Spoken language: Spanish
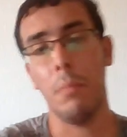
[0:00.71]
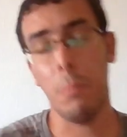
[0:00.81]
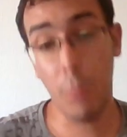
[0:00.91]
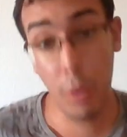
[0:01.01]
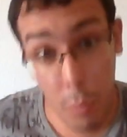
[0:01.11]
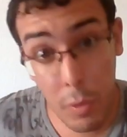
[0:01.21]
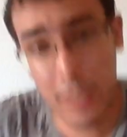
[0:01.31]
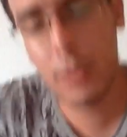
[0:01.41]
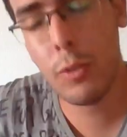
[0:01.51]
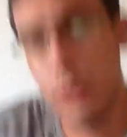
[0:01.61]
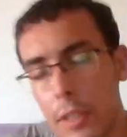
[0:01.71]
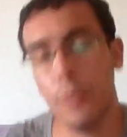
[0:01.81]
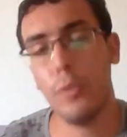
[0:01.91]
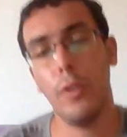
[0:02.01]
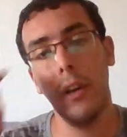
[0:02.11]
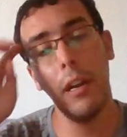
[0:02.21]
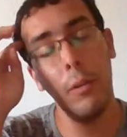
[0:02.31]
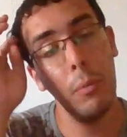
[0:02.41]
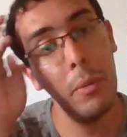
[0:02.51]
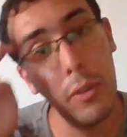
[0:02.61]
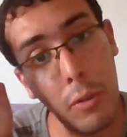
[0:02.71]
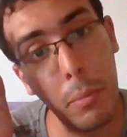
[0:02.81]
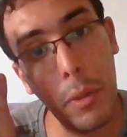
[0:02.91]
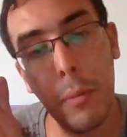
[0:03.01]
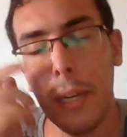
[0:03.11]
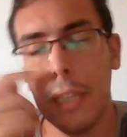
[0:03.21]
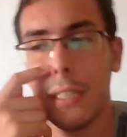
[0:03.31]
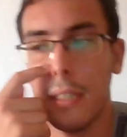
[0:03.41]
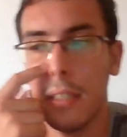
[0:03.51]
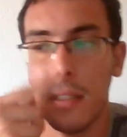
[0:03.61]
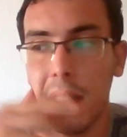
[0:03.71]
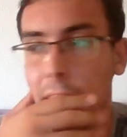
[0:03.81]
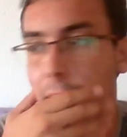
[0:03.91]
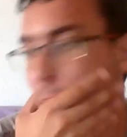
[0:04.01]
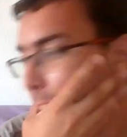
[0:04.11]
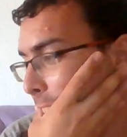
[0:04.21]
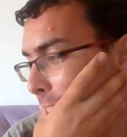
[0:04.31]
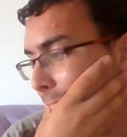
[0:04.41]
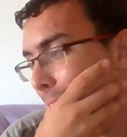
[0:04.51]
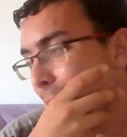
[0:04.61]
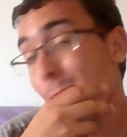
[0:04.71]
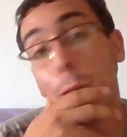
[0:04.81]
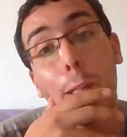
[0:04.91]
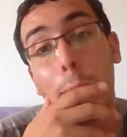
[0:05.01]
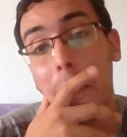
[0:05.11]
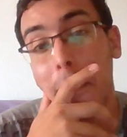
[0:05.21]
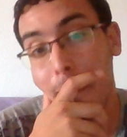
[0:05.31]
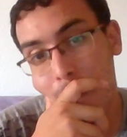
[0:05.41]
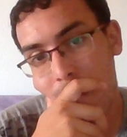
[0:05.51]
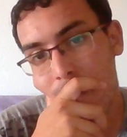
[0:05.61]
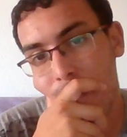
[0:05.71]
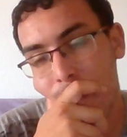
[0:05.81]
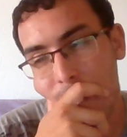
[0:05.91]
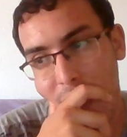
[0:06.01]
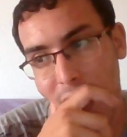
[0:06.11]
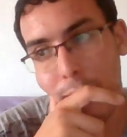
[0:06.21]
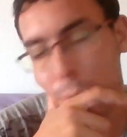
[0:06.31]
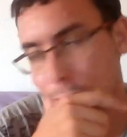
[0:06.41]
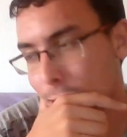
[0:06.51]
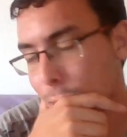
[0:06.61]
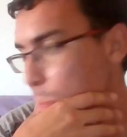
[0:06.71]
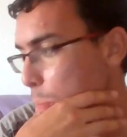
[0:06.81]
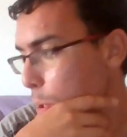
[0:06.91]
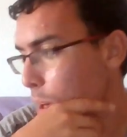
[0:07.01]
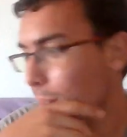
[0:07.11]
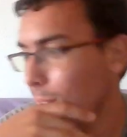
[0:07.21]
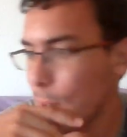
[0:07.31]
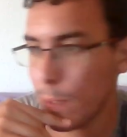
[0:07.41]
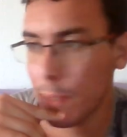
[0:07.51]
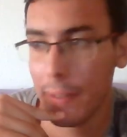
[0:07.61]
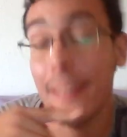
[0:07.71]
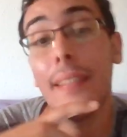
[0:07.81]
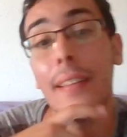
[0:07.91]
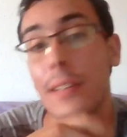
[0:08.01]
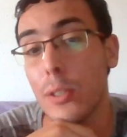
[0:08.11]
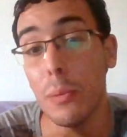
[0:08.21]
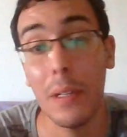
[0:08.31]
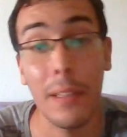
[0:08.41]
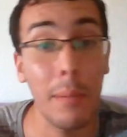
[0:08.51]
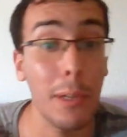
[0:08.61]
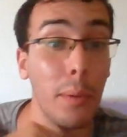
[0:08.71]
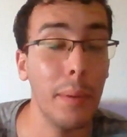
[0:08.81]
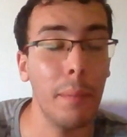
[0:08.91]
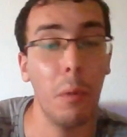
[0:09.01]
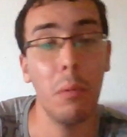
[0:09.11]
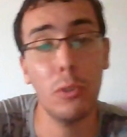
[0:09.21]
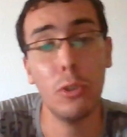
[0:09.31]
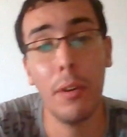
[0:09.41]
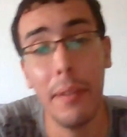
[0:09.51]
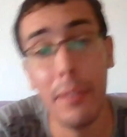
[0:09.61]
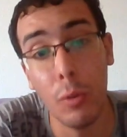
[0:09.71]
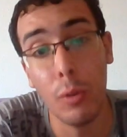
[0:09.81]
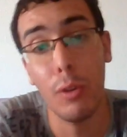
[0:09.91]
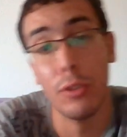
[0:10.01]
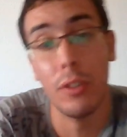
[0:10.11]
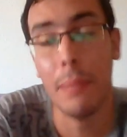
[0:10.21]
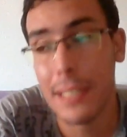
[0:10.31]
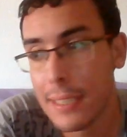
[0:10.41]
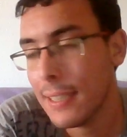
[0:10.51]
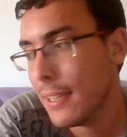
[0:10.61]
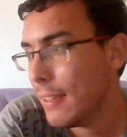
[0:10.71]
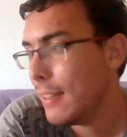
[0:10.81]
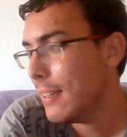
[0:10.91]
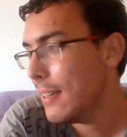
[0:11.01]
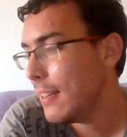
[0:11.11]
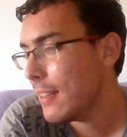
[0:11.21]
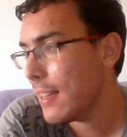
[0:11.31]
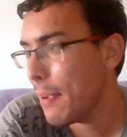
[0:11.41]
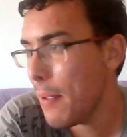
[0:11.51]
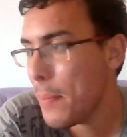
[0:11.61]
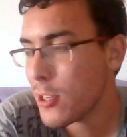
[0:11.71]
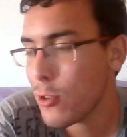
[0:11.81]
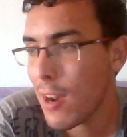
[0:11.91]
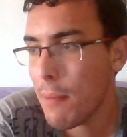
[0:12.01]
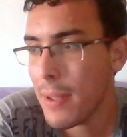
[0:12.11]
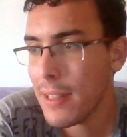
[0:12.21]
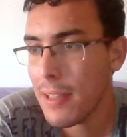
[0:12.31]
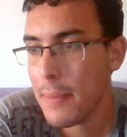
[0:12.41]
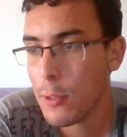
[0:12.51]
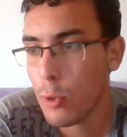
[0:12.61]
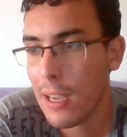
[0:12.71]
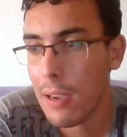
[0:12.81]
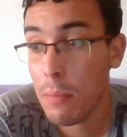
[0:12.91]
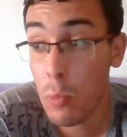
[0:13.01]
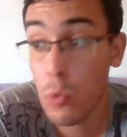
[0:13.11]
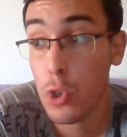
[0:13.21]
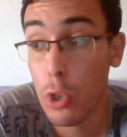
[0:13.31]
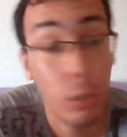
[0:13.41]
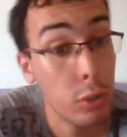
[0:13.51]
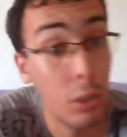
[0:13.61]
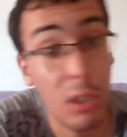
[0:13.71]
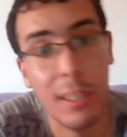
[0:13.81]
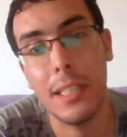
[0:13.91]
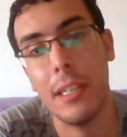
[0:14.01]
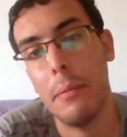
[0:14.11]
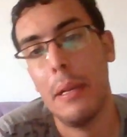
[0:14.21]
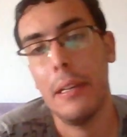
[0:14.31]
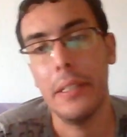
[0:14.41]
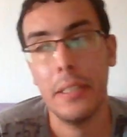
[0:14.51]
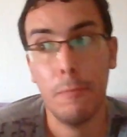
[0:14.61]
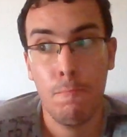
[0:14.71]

Muy buenas a todos, aquí el Lalo, un vídeo nuevo, un vídeo más. Otra vez. Ya iba tocando un poco hablar otra vez sobre el tema otra vez. Volvemos otra vez con uno de los temas que a mí personalmente me toca mucho los cojones a niveles